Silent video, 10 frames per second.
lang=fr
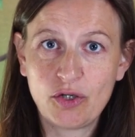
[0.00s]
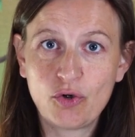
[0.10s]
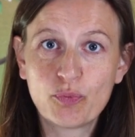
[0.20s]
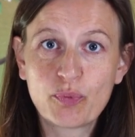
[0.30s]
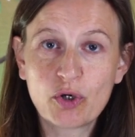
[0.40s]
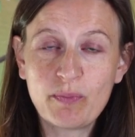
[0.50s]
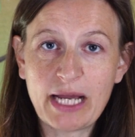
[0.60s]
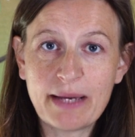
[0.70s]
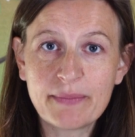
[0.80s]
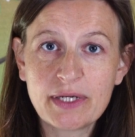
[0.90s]
Le
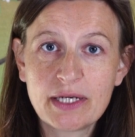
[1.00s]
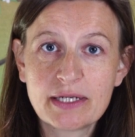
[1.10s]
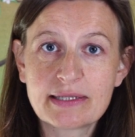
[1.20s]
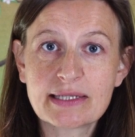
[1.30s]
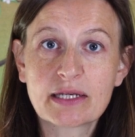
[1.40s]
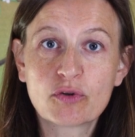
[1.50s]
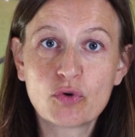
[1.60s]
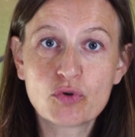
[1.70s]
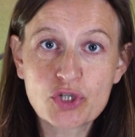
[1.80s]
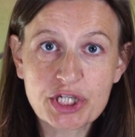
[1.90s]
problème, c'est que
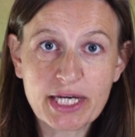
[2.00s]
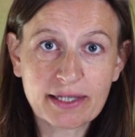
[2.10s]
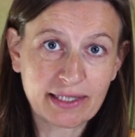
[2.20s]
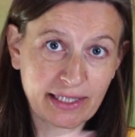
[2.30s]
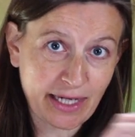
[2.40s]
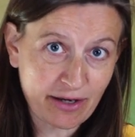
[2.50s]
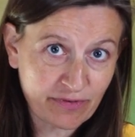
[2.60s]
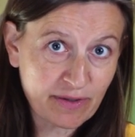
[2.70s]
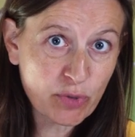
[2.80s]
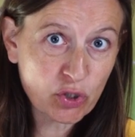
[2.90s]
le chien qui
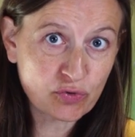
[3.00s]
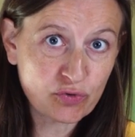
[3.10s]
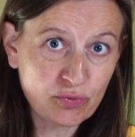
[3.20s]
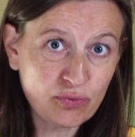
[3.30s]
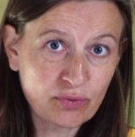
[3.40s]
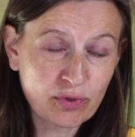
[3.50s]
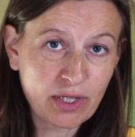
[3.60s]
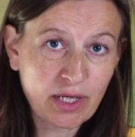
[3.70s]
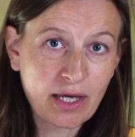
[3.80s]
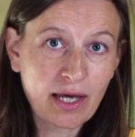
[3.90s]
l'avait mordu
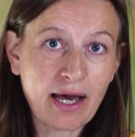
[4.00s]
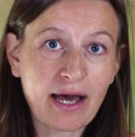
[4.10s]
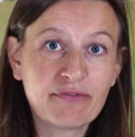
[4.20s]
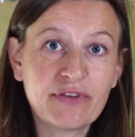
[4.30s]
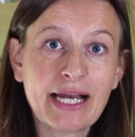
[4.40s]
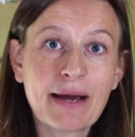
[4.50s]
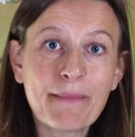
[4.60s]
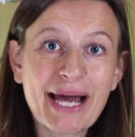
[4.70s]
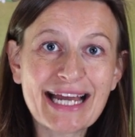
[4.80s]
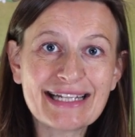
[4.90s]
avait la
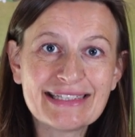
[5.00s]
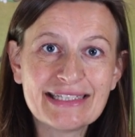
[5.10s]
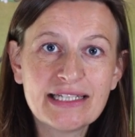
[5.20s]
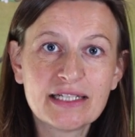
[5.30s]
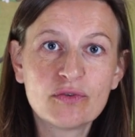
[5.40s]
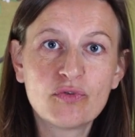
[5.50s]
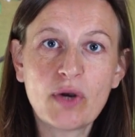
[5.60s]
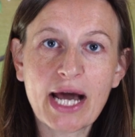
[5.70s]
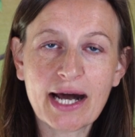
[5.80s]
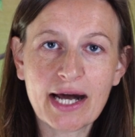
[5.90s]
maladie de
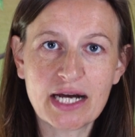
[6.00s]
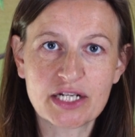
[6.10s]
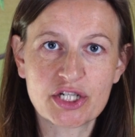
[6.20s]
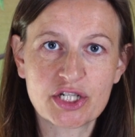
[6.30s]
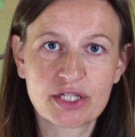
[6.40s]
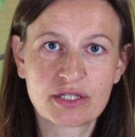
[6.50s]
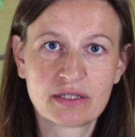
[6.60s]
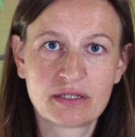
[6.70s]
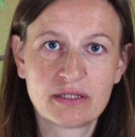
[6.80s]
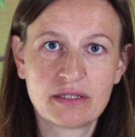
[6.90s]
la rage.
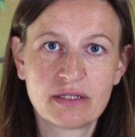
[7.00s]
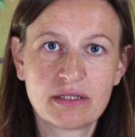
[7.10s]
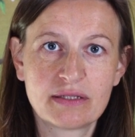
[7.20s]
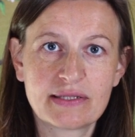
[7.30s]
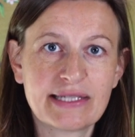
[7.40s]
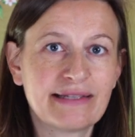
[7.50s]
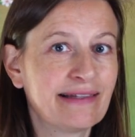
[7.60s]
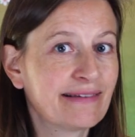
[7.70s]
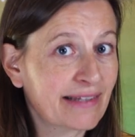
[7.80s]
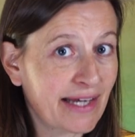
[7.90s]

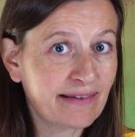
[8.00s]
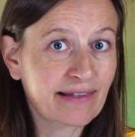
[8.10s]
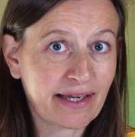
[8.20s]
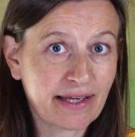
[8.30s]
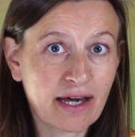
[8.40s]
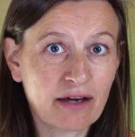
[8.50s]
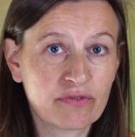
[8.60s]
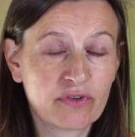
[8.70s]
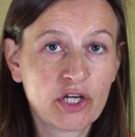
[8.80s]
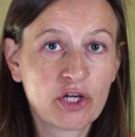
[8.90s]
C'était très très grave.
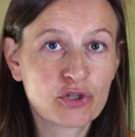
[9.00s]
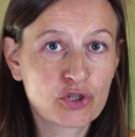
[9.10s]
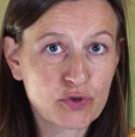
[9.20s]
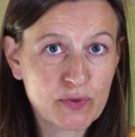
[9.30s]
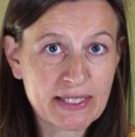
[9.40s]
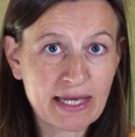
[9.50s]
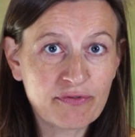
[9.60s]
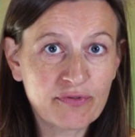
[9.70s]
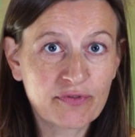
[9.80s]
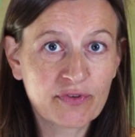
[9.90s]

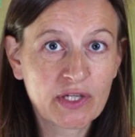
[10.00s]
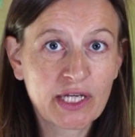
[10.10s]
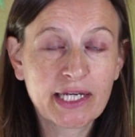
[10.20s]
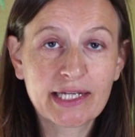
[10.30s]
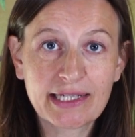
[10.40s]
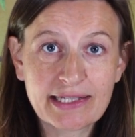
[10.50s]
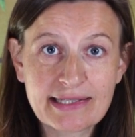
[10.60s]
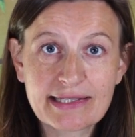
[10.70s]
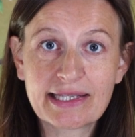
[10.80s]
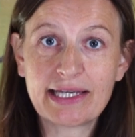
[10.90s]
Joseph
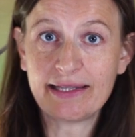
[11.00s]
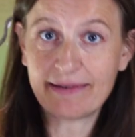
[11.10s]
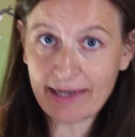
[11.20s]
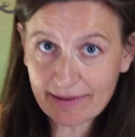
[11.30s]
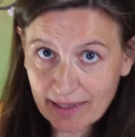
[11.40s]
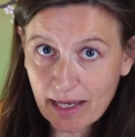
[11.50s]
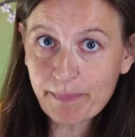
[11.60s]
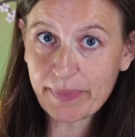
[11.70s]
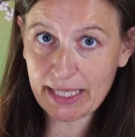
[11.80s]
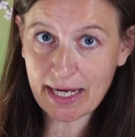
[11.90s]
risquait
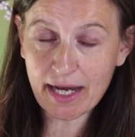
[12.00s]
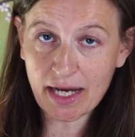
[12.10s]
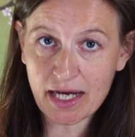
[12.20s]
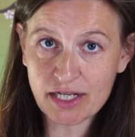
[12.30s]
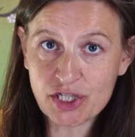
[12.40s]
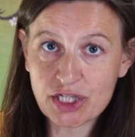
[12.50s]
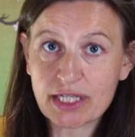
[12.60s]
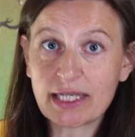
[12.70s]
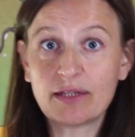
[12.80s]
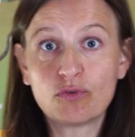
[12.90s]
d'attraper la rage
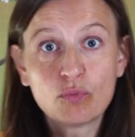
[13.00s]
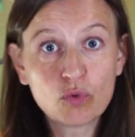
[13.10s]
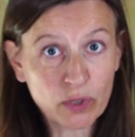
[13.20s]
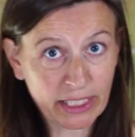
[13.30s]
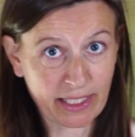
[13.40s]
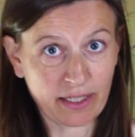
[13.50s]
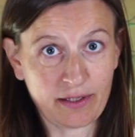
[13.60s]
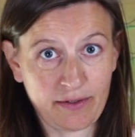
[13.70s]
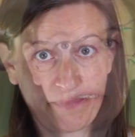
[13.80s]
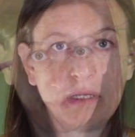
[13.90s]
et de mourir.